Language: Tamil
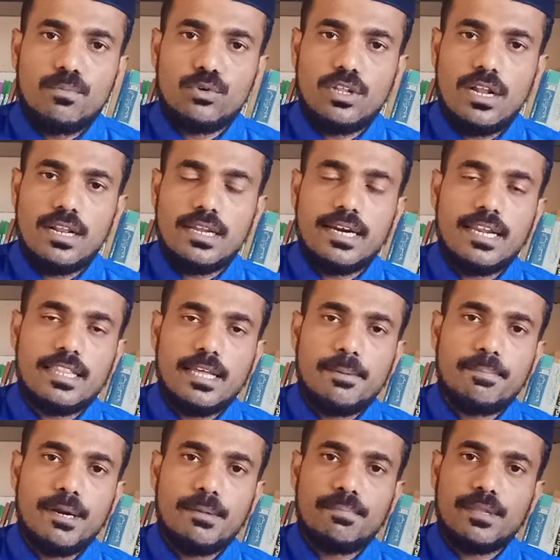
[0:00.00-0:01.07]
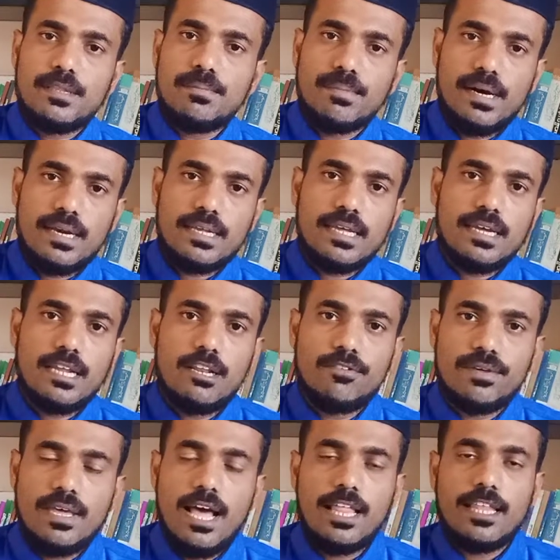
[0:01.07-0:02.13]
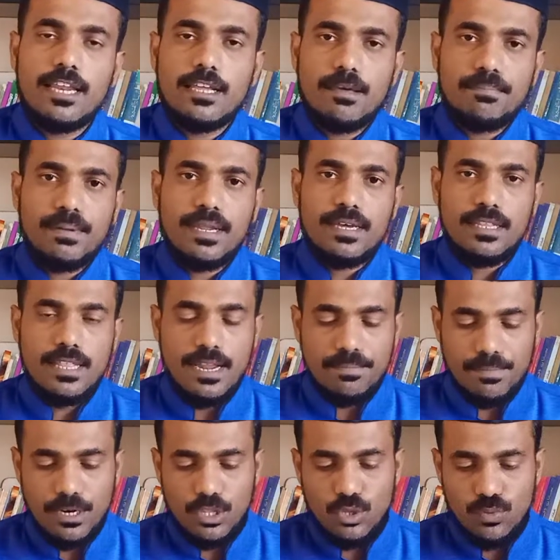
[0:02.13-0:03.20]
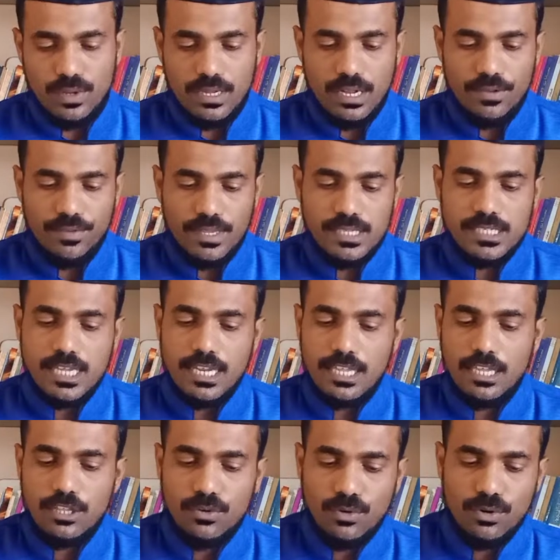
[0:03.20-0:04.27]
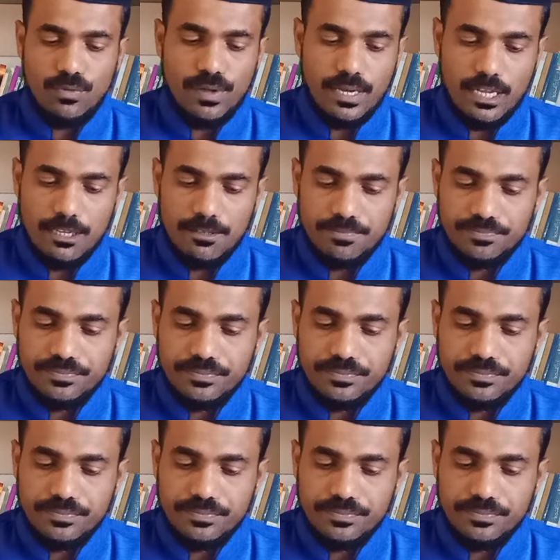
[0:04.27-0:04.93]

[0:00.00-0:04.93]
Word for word: முதல் இடத்தை பிடிப்பது மார்க்க கல்வி அதற்கு பிறகுதான் மருத்துவ கல்வி சரி இது ஒரு வகை